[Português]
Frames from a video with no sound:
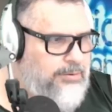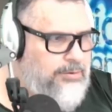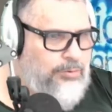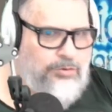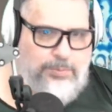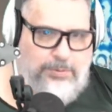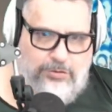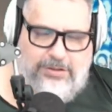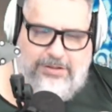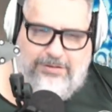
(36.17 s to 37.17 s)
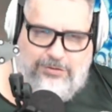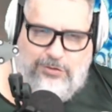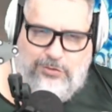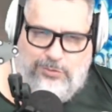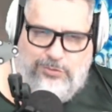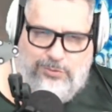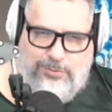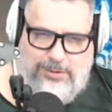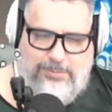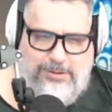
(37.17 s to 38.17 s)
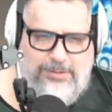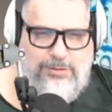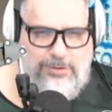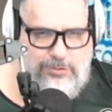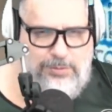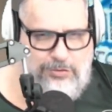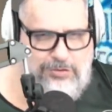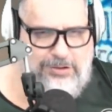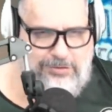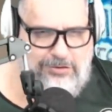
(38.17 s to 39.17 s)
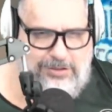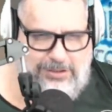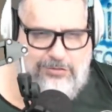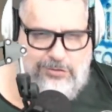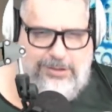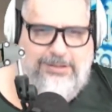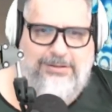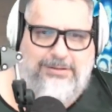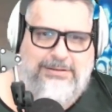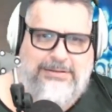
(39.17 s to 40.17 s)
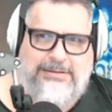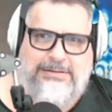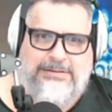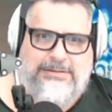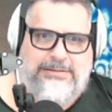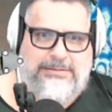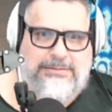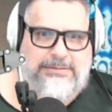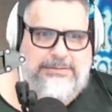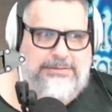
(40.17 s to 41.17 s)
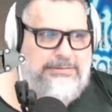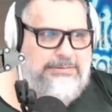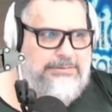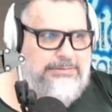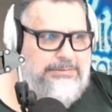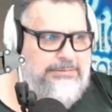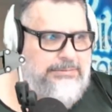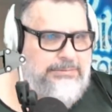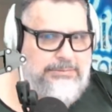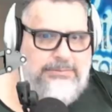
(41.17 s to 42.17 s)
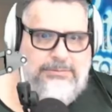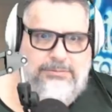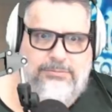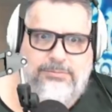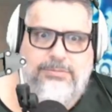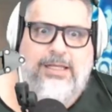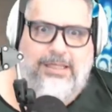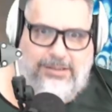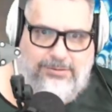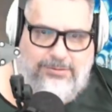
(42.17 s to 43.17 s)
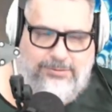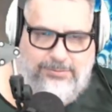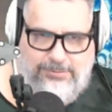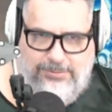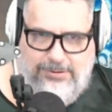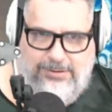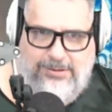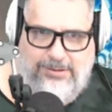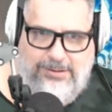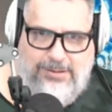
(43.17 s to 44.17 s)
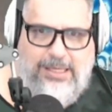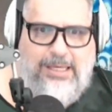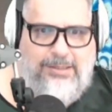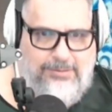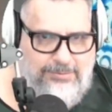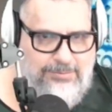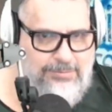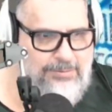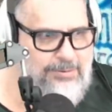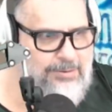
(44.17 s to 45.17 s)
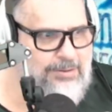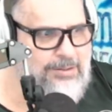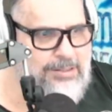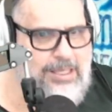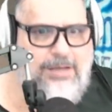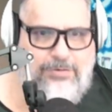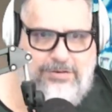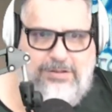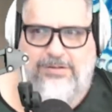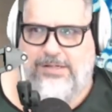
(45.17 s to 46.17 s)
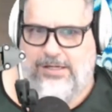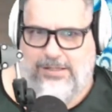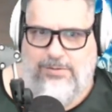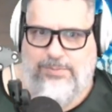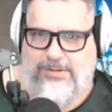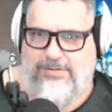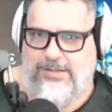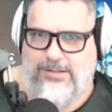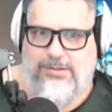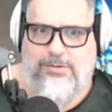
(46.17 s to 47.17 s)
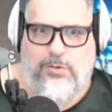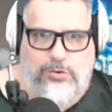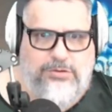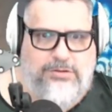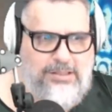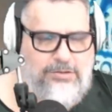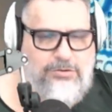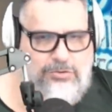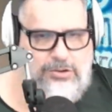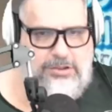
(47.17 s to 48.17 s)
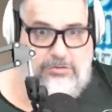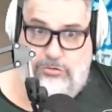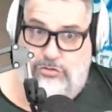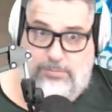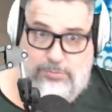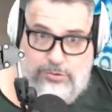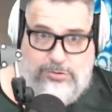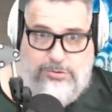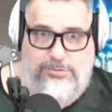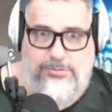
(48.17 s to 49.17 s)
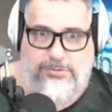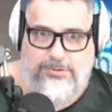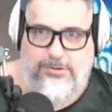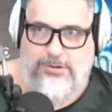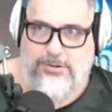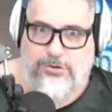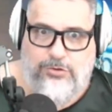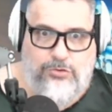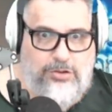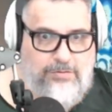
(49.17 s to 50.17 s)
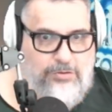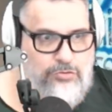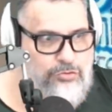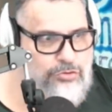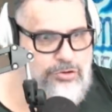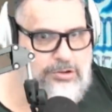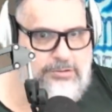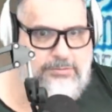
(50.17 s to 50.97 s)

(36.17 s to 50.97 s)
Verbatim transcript: o Espírito Santo, esqueci o, o Emmanuel Espírito Santo, acho que é isso, né? Uh, e aí? Quem? Quem vocês trariam para ser o treinador do Corinthians? Luxemburgo? Dorival Júnior?